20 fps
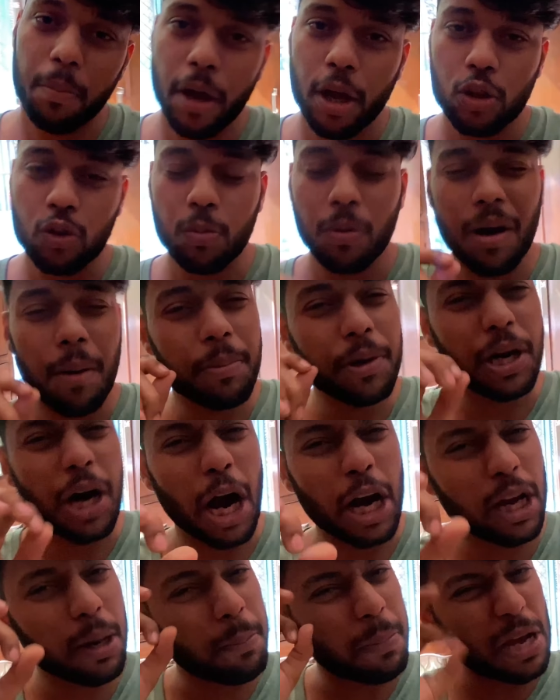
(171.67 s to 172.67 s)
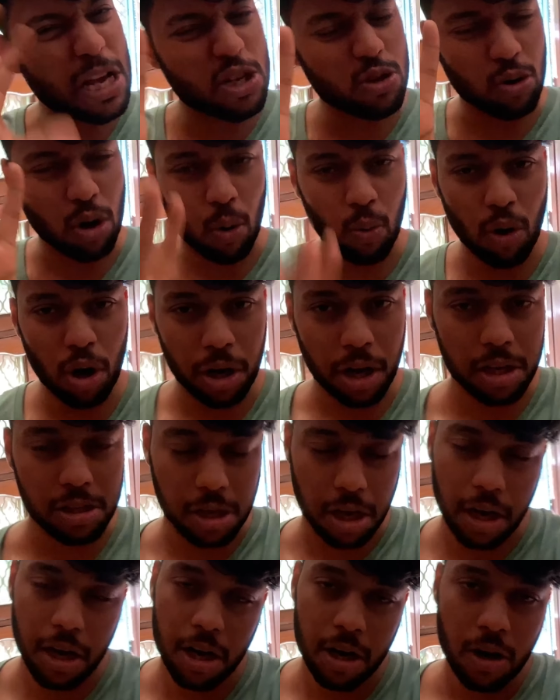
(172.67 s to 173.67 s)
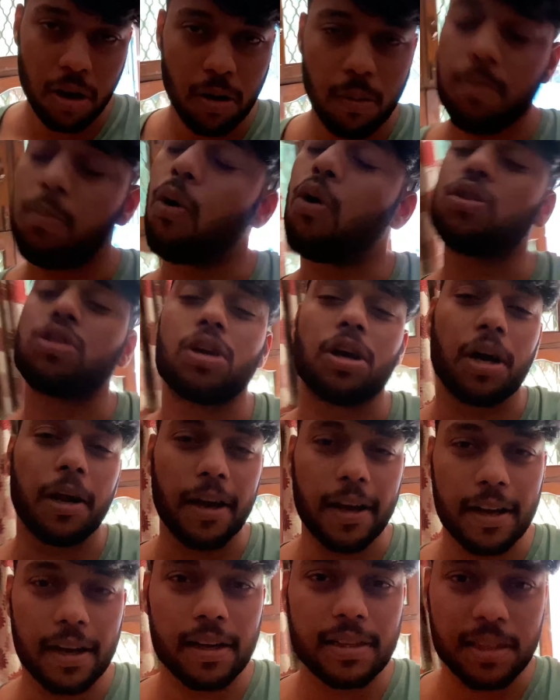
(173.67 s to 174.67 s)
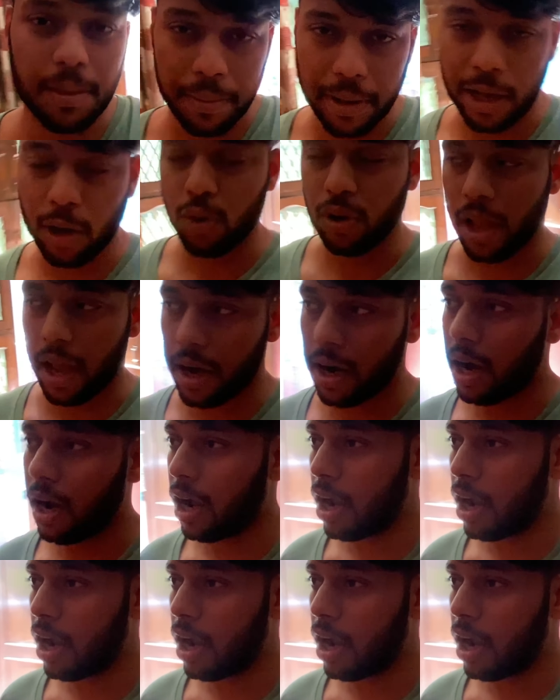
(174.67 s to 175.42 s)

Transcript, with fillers: मैं तुम्हें अपनी गाड़ी का बेस सुनाऊंगा कैसा है बहुत तगड़ा है जब ठीक हो जाएगा